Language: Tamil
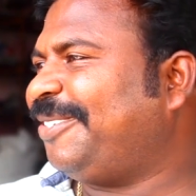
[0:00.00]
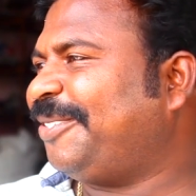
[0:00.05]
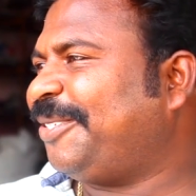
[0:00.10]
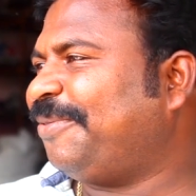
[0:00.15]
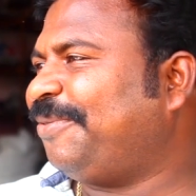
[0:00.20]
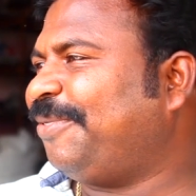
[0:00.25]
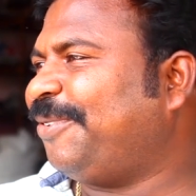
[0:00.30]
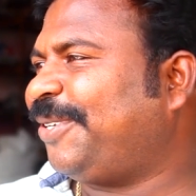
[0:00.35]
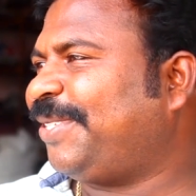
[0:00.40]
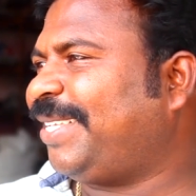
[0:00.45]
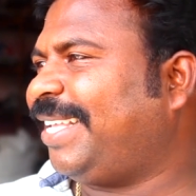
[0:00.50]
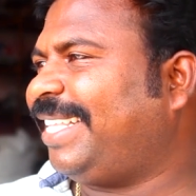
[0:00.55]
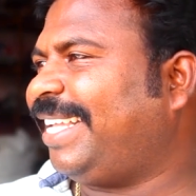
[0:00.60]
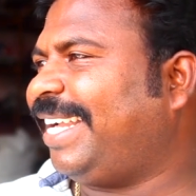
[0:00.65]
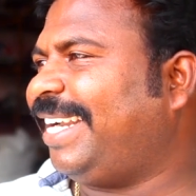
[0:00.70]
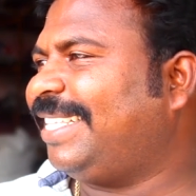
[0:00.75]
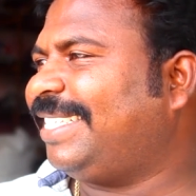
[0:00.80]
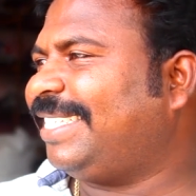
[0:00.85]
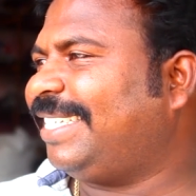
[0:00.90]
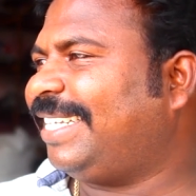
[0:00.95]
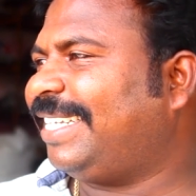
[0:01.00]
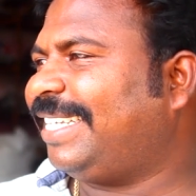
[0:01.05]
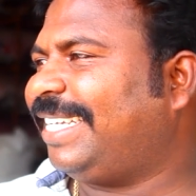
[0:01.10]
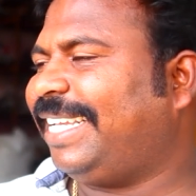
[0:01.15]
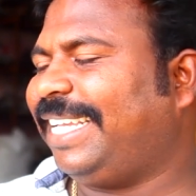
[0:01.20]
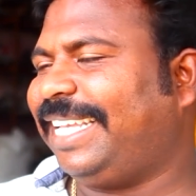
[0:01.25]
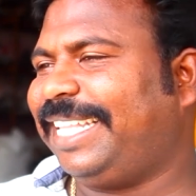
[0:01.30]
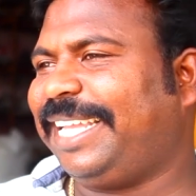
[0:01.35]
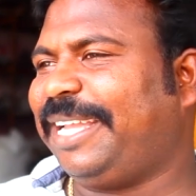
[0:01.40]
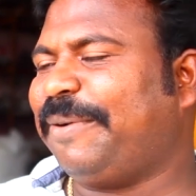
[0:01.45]
கொஞ்சம் ஃபோர்ஸாக தான் அடிச்சுக்கிட்டு
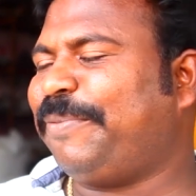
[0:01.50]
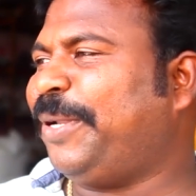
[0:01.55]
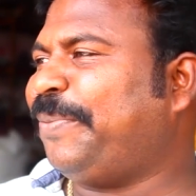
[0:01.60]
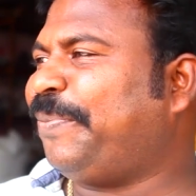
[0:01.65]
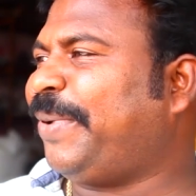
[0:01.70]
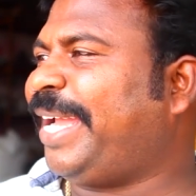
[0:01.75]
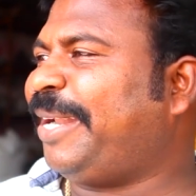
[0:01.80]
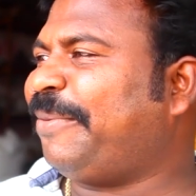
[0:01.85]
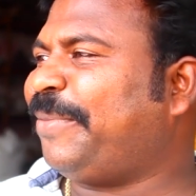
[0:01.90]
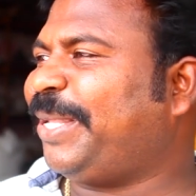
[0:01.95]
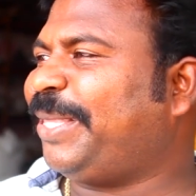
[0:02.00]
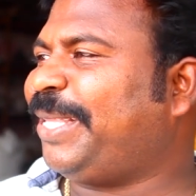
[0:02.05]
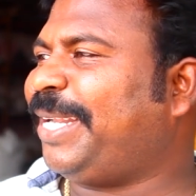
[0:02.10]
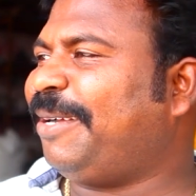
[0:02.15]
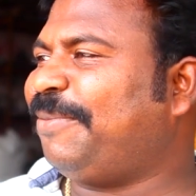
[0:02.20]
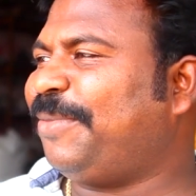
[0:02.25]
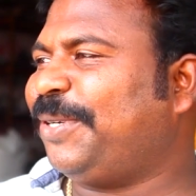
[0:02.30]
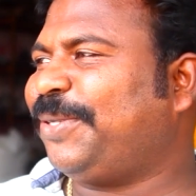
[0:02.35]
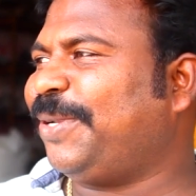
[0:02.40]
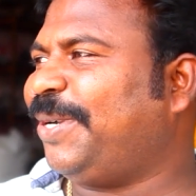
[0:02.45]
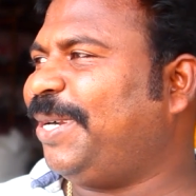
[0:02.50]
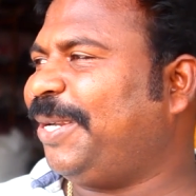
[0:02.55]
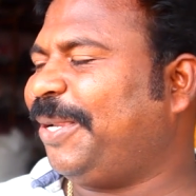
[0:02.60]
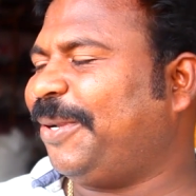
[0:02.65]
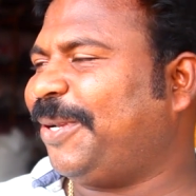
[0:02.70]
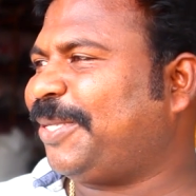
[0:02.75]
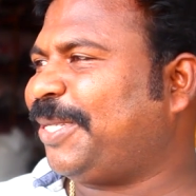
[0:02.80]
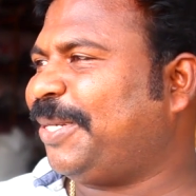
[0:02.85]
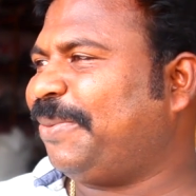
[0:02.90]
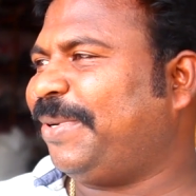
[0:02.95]
இருக்குது இதை எப்படி பயன்படுத்தலாம் அப்படின்னு சொல்லிட்டு
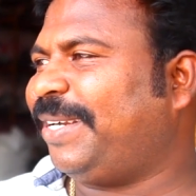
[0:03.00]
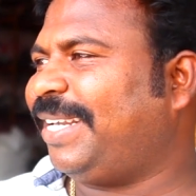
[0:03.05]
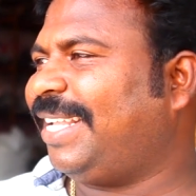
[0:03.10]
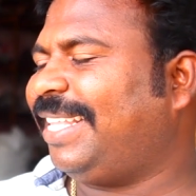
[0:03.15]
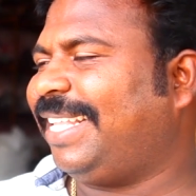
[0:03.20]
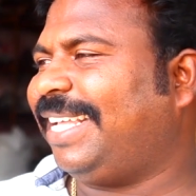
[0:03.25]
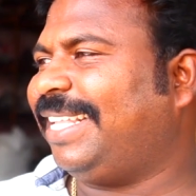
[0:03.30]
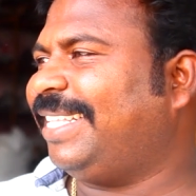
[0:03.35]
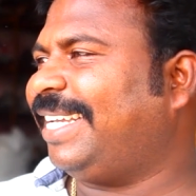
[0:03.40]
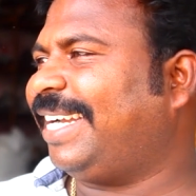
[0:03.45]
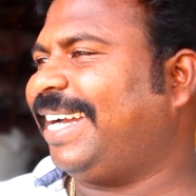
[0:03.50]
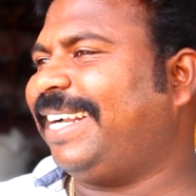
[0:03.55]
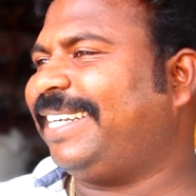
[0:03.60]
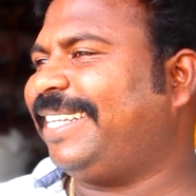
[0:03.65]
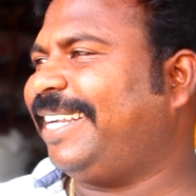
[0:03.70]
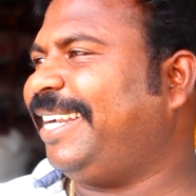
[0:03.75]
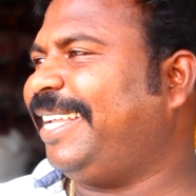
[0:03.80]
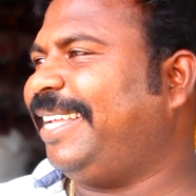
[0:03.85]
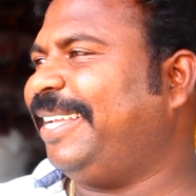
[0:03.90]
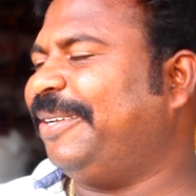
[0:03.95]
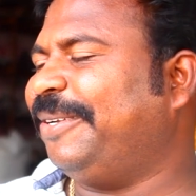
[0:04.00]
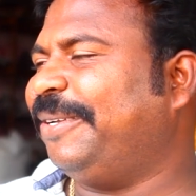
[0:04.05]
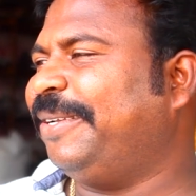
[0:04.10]
யோசனை பண்ணால் தான் அந்த காற்றாலை